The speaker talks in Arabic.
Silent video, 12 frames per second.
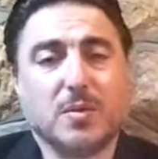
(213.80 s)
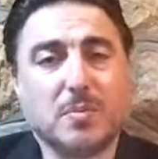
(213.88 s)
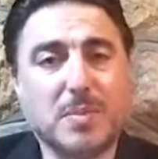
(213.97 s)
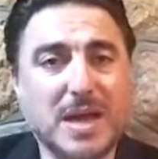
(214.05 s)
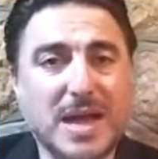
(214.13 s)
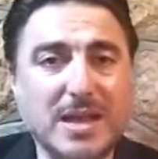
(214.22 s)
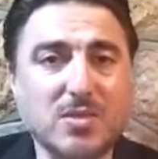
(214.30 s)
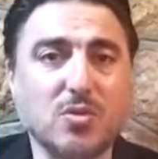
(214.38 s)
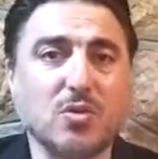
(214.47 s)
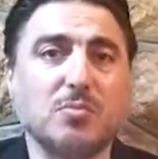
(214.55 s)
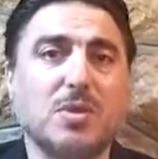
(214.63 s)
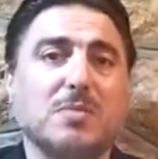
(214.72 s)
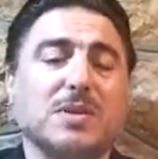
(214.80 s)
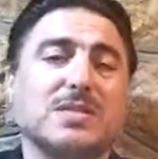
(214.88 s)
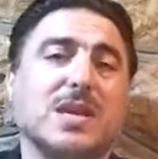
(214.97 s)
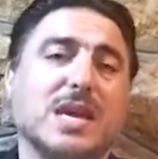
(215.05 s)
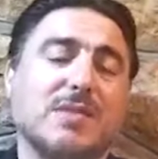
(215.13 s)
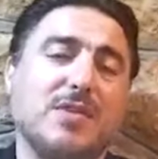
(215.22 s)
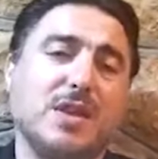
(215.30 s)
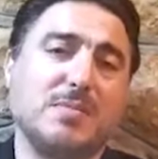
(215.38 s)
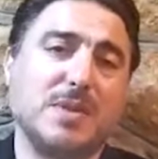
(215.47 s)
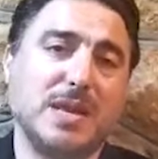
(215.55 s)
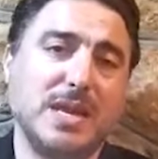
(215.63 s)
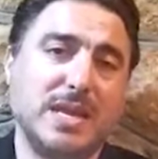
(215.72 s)
ما عندهم بالمصارف
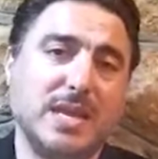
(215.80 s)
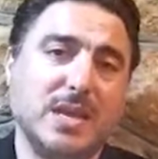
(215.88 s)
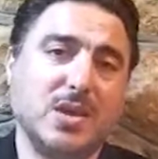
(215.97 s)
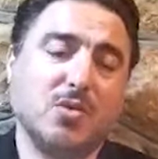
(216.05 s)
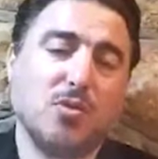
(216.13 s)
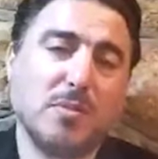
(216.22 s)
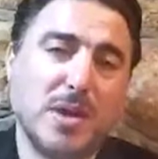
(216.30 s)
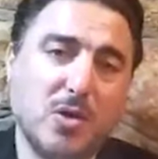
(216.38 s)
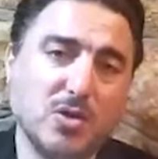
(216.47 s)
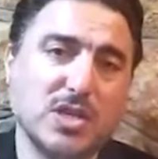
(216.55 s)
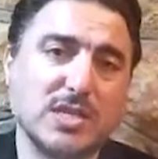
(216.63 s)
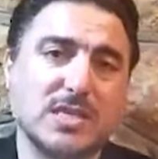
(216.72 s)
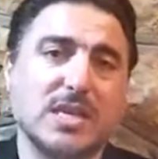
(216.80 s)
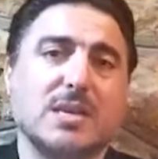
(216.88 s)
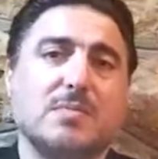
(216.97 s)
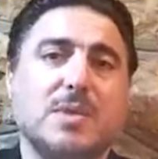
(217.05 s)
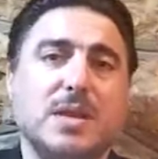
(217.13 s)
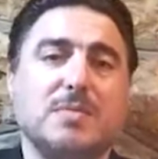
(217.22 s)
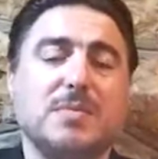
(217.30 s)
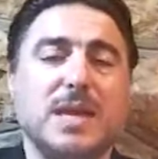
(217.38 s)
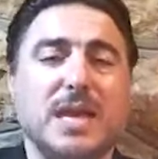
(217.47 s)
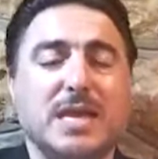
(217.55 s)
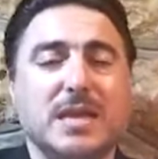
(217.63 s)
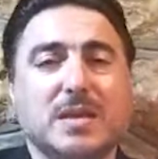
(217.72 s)
اللبنانية وما حجز
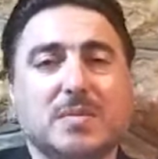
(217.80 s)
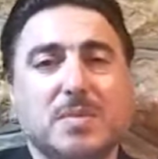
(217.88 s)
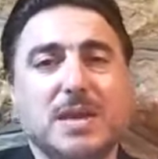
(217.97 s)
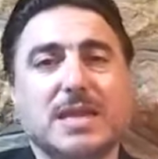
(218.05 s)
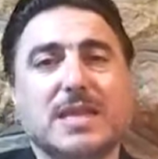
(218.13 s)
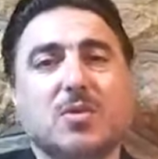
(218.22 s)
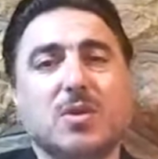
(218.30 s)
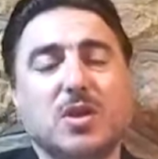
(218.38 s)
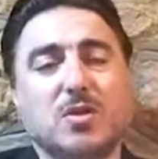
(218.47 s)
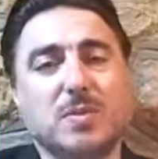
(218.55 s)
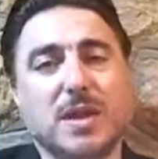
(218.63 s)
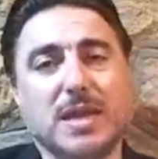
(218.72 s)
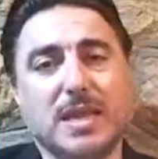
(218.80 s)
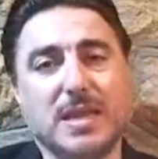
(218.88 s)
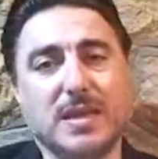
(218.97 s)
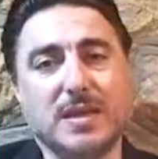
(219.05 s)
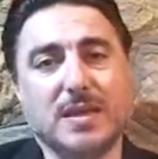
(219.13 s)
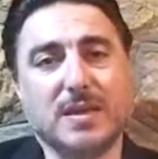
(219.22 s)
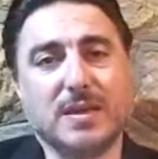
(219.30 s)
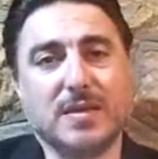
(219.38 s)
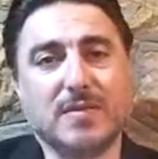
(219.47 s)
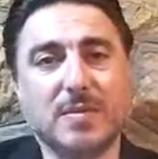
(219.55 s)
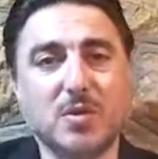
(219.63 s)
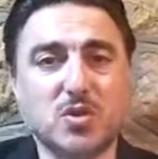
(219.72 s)
باللبنان من الدولة اللبنانية
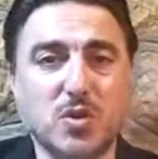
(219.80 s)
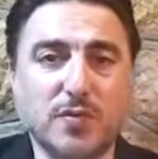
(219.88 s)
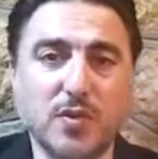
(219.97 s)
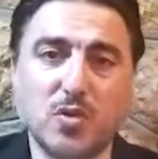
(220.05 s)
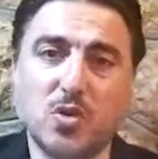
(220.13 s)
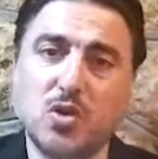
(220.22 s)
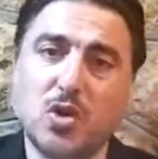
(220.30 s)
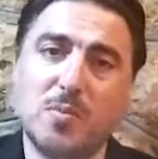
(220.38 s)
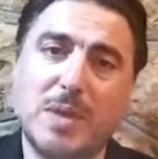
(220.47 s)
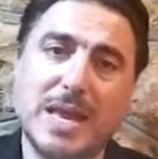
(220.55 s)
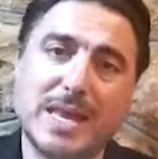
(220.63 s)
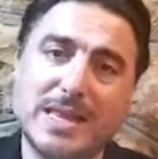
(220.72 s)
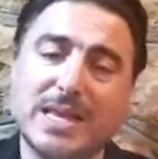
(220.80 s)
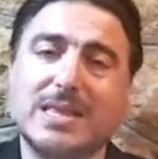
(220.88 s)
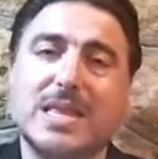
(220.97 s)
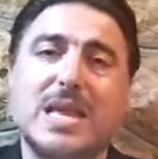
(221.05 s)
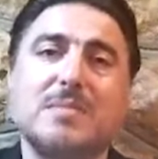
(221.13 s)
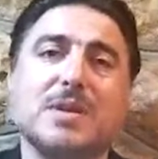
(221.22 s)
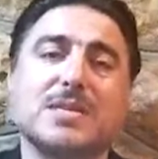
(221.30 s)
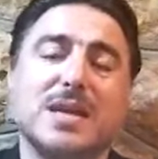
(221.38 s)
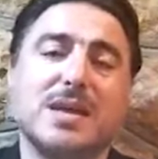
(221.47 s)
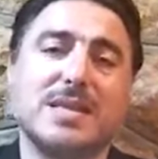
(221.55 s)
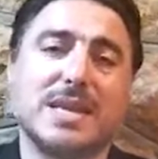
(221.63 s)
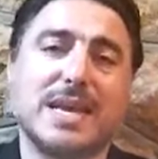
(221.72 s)
فبنشوف أنه اليوم الثلاث
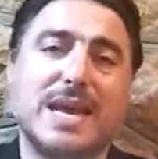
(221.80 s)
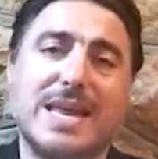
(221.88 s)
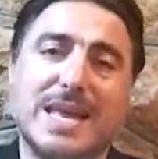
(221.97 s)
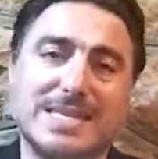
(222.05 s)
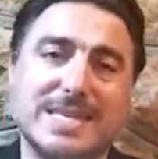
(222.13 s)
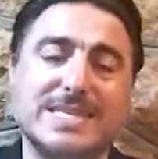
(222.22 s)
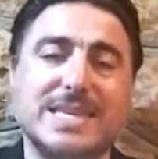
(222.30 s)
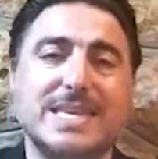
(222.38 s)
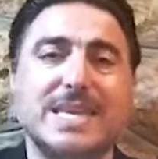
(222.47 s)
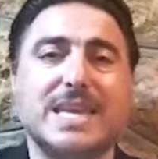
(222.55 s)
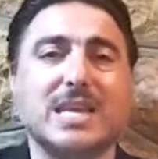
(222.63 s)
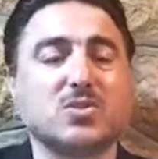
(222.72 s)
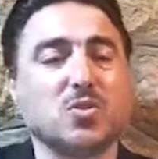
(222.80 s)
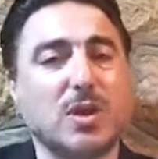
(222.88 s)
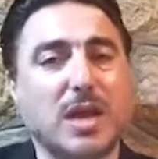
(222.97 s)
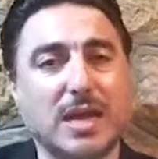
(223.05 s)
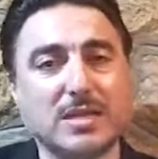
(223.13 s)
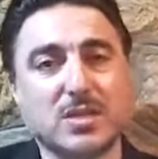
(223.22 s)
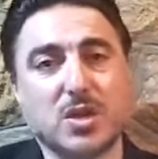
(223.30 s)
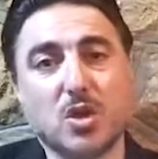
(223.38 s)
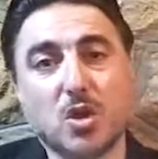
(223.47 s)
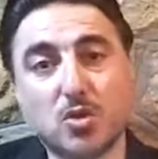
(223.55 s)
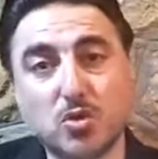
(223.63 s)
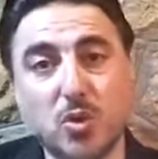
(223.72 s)
المصادر الأساسية لسوء الحظ
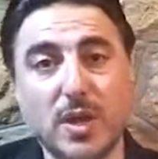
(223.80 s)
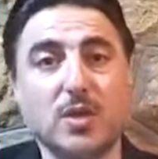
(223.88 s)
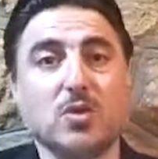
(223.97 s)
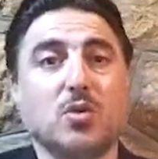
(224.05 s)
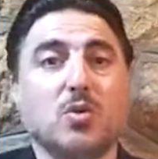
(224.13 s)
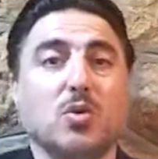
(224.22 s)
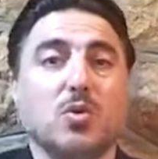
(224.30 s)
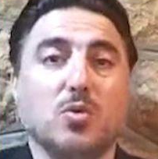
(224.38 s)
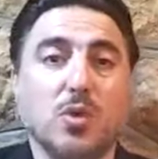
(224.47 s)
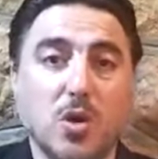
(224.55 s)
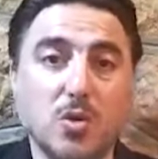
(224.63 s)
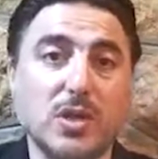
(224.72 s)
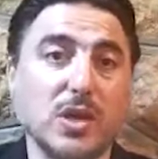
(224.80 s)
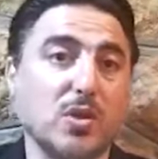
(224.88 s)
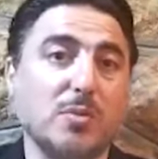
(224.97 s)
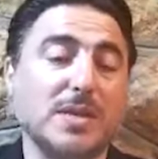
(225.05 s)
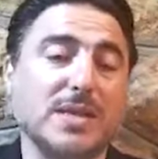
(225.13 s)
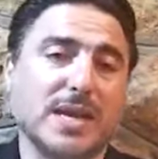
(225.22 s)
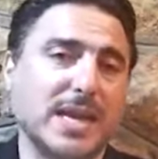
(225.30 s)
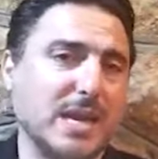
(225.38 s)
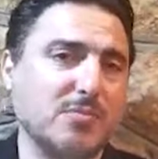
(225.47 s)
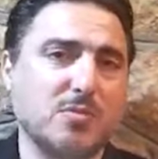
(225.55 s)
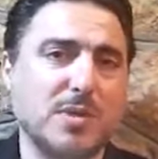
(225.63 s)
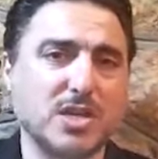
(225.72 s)
طعنوا وهدروا
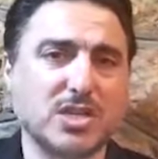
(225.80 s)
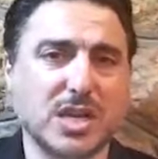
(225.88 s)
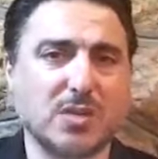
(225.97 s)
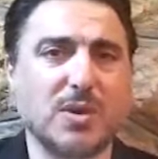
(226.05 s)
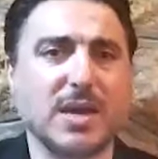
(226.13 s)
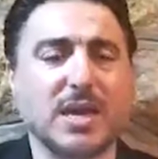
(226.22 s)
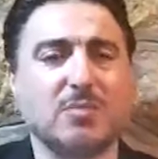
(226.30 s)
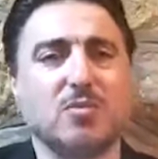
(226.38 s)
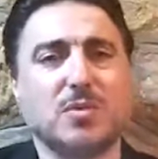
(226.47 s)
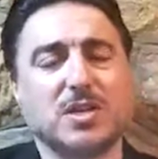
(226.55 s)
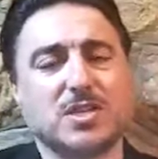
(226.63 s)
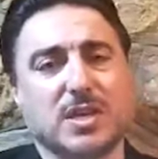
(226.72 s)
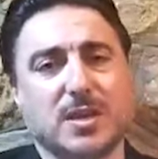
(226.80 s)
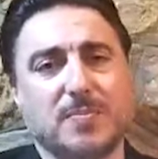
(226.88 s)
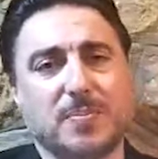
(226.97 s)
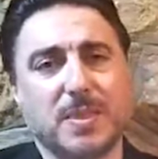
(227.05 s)
بطريقة مباشرة وغير مباشرة